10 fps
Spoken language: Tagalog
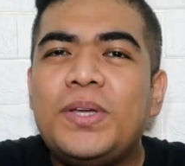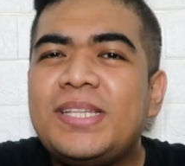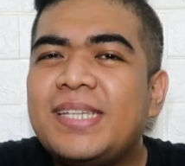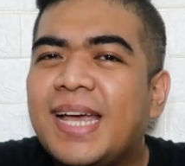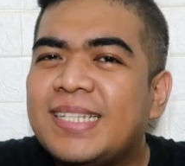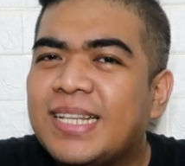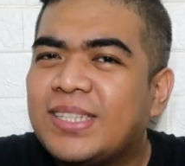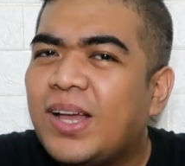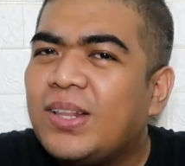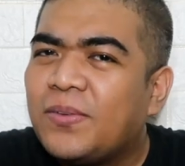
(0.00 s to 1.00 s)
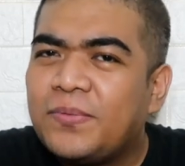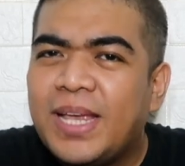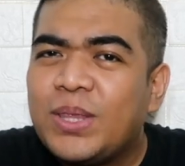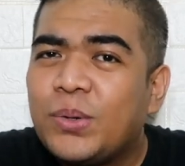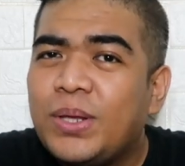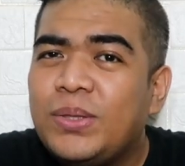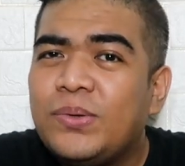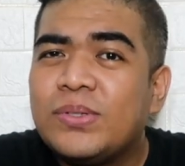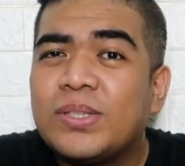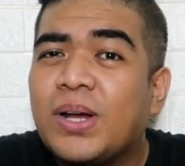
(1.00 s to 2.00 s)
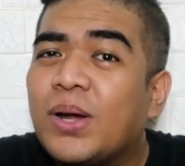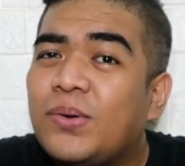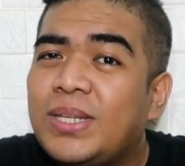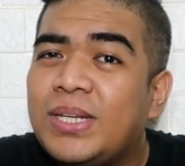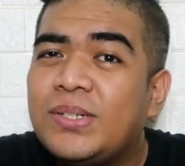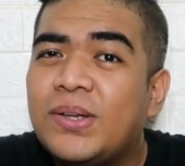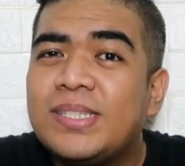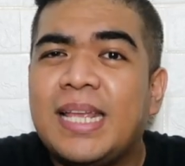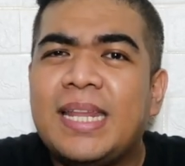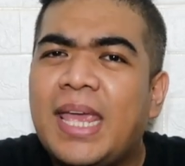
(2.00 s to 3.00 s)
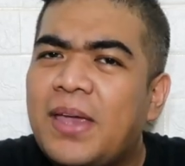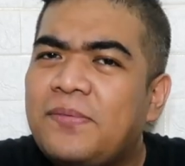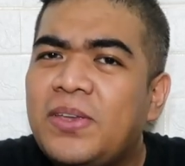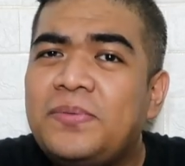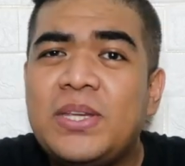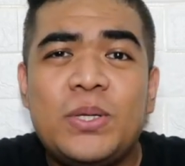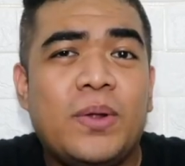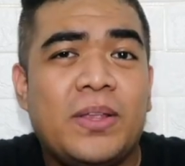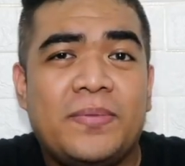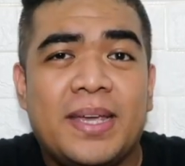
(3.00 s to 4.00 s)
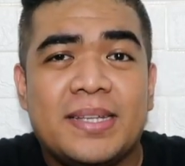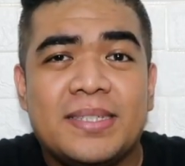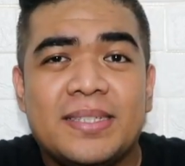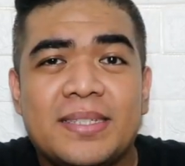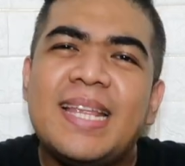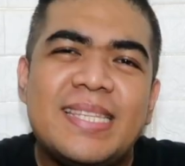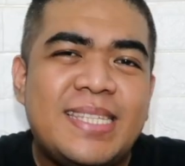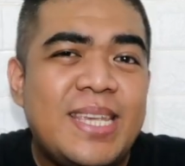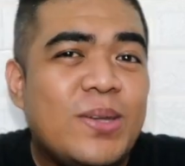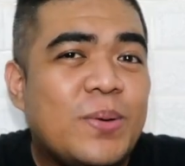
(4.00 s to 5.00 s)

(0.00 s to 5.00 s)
which has a ton of nitro-induced car collisions and heavy visual effects. Let's see